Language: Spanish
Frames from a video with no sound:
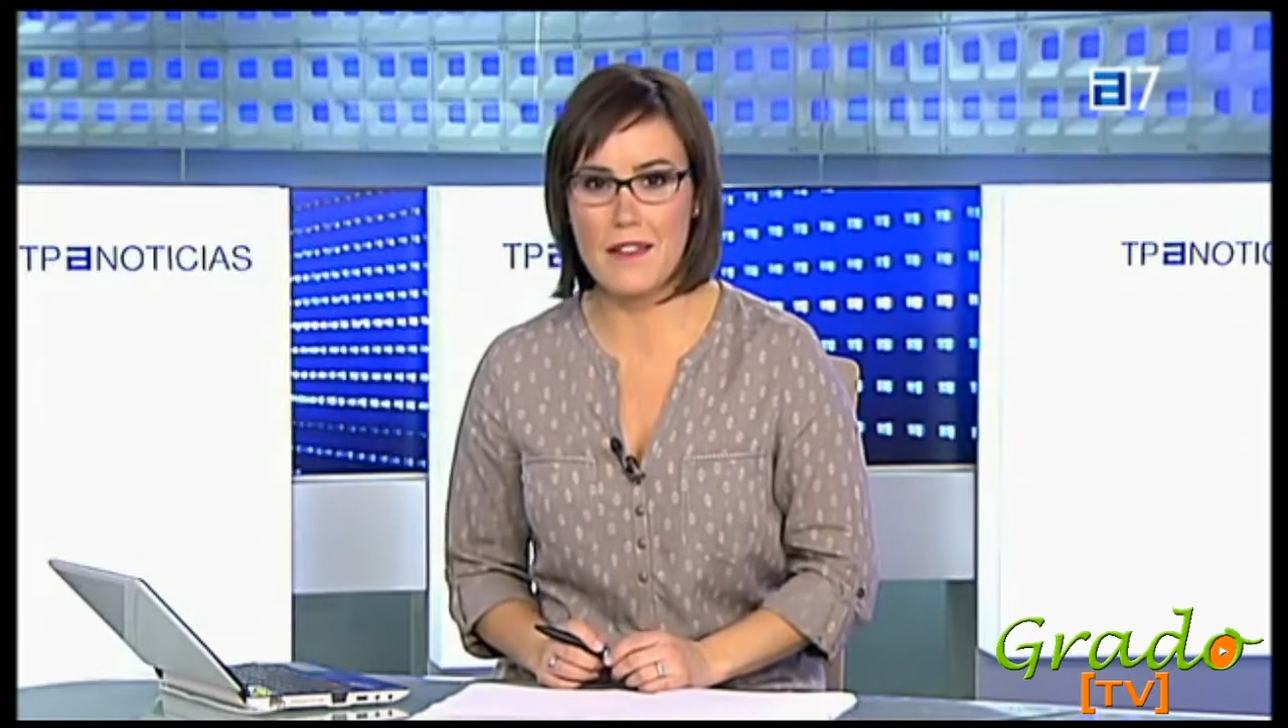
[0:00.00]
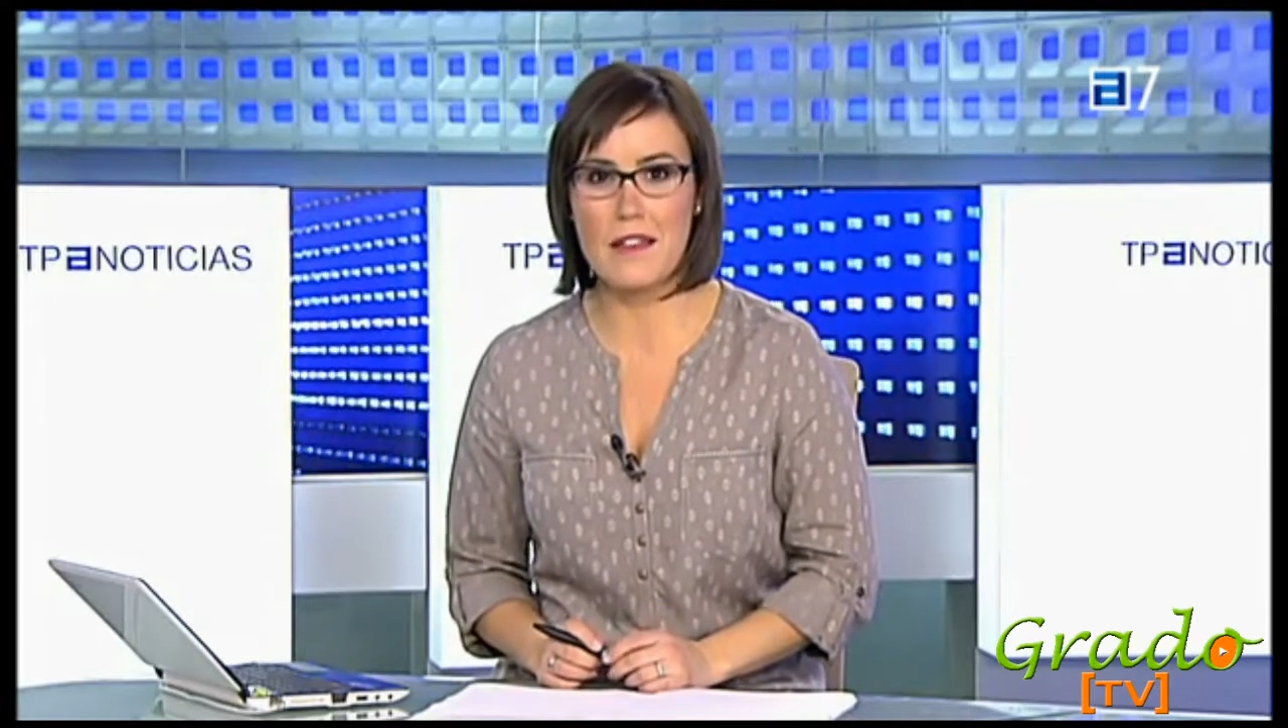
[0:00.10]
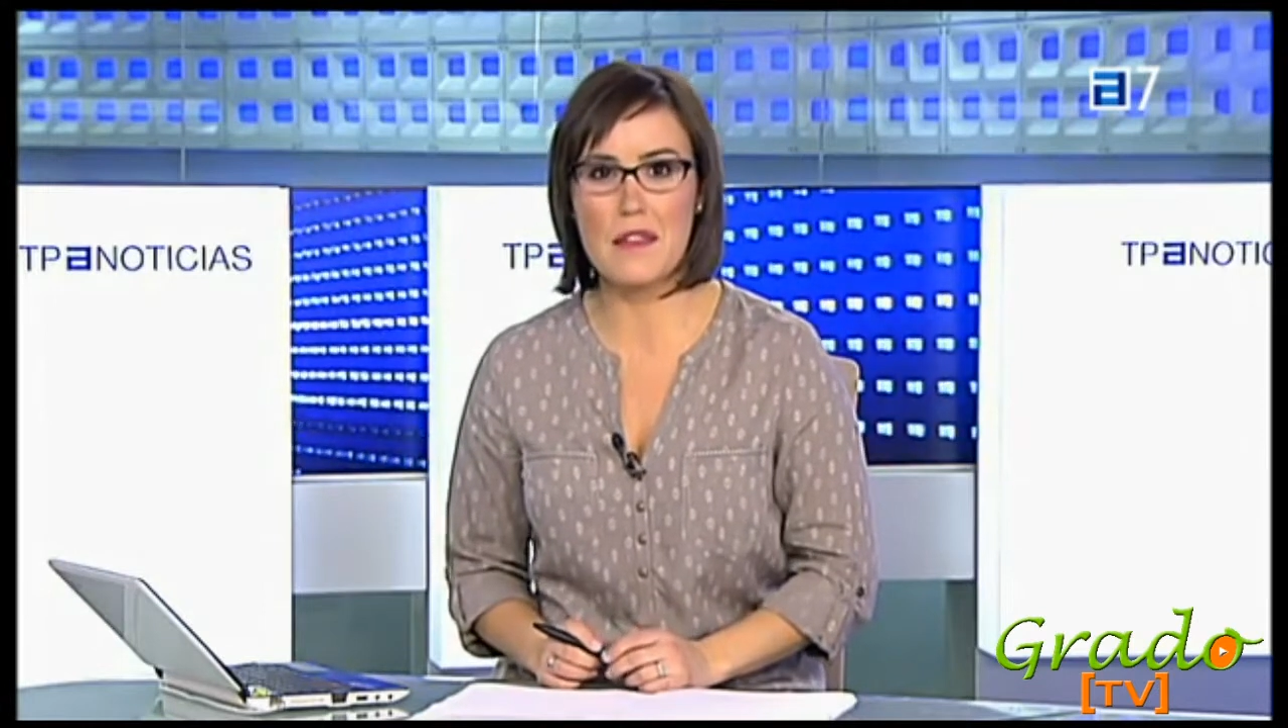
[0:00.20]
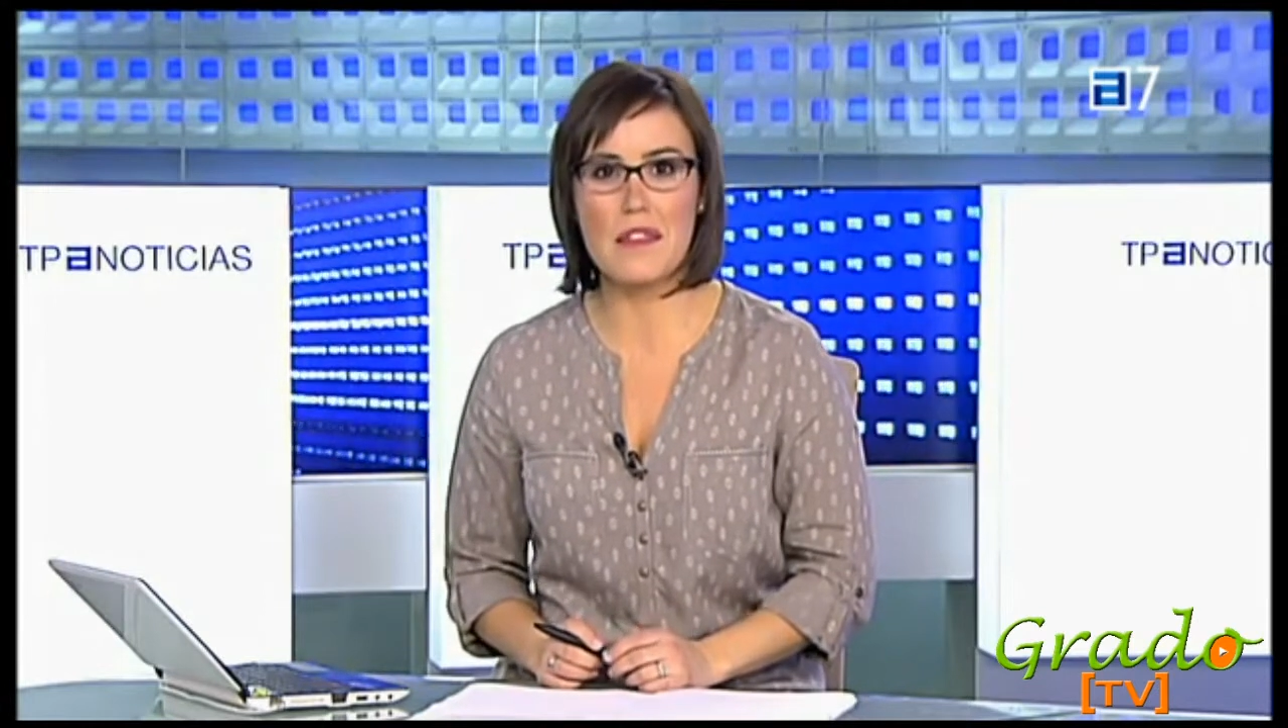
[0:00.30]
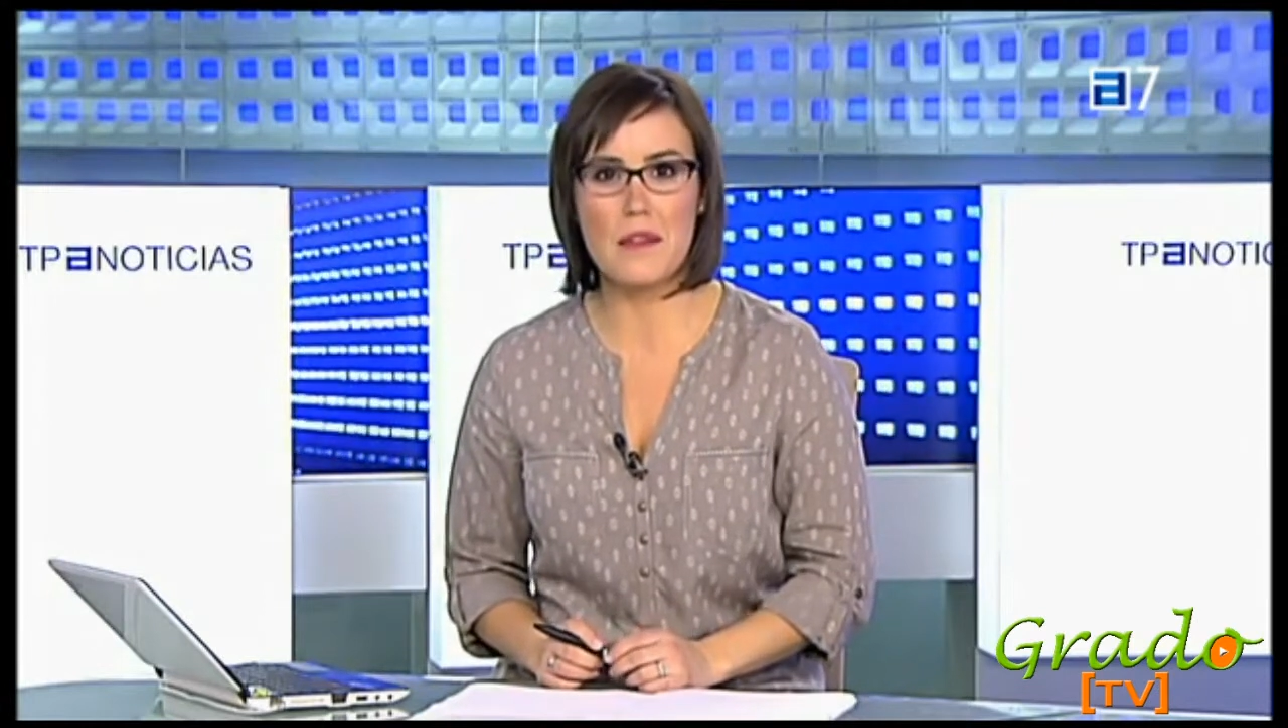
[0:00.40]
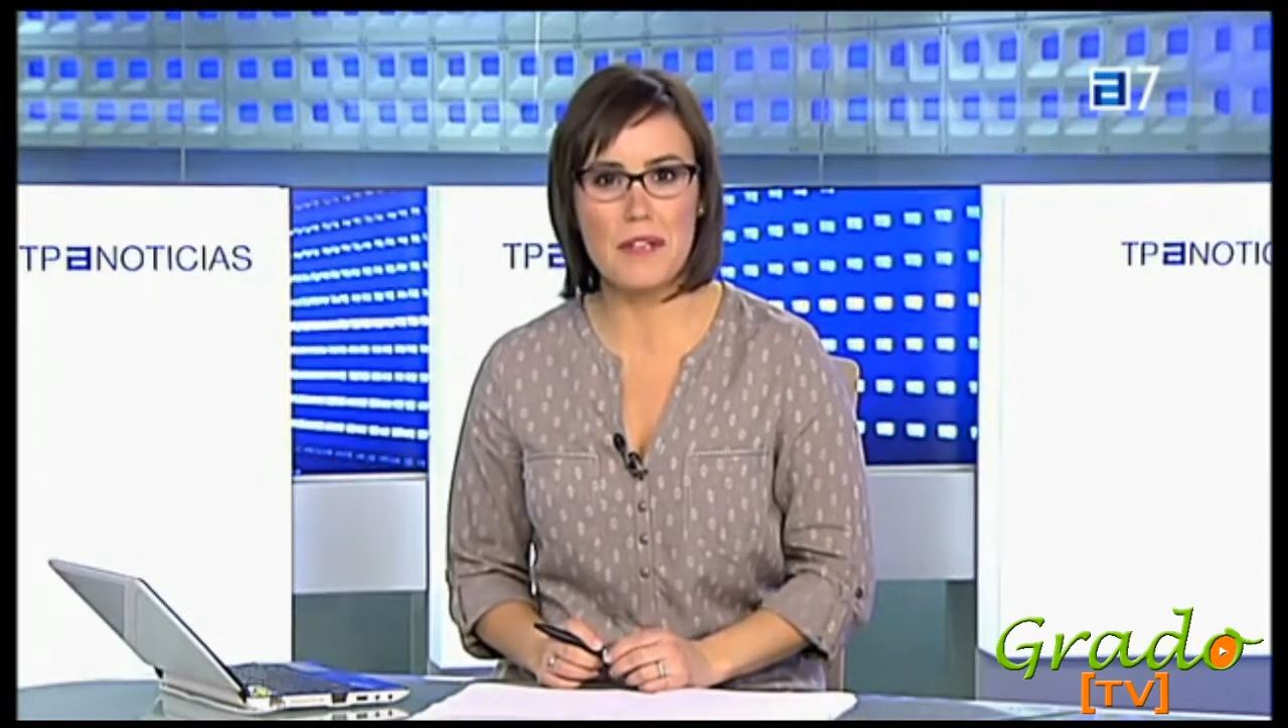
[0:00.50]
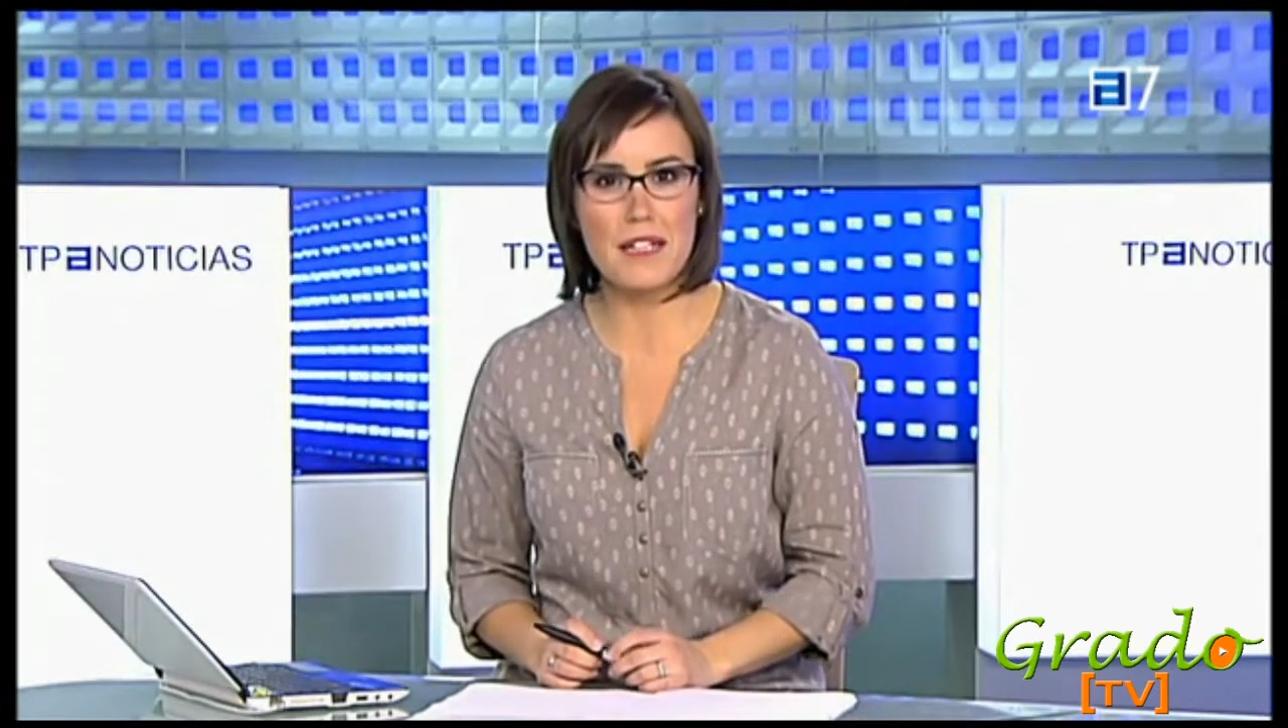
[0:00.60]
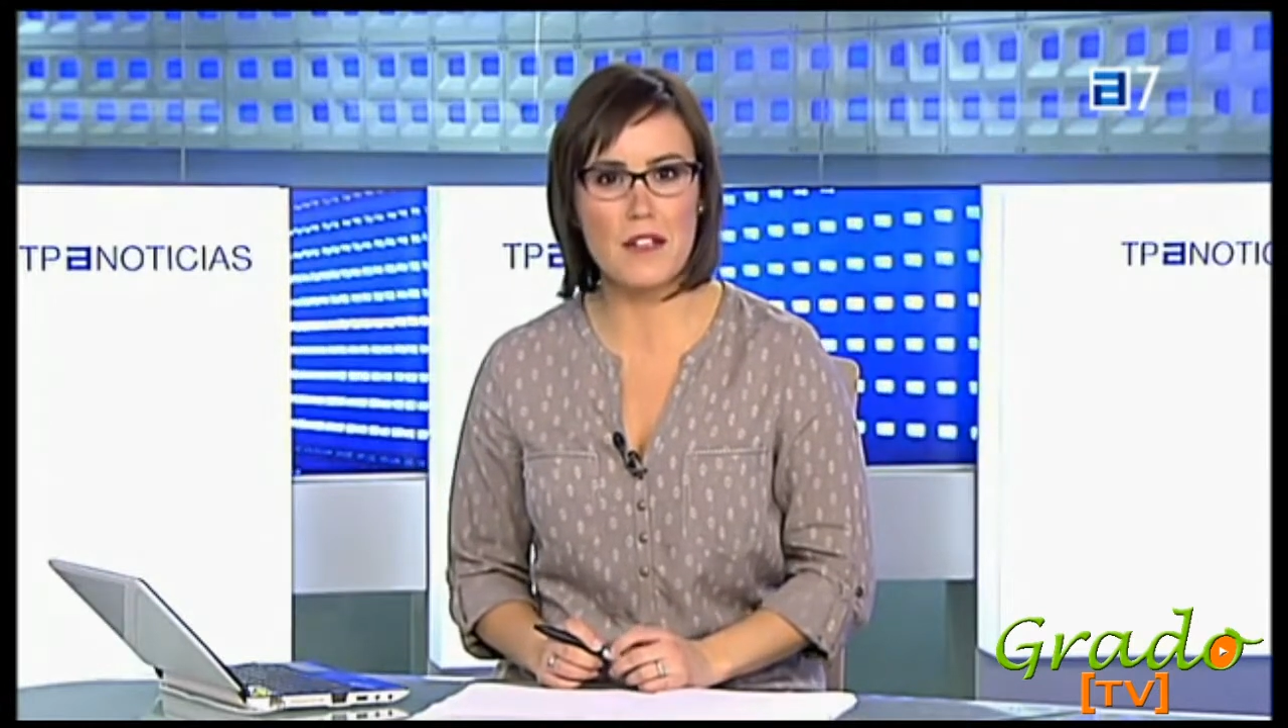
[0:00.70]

de 15.000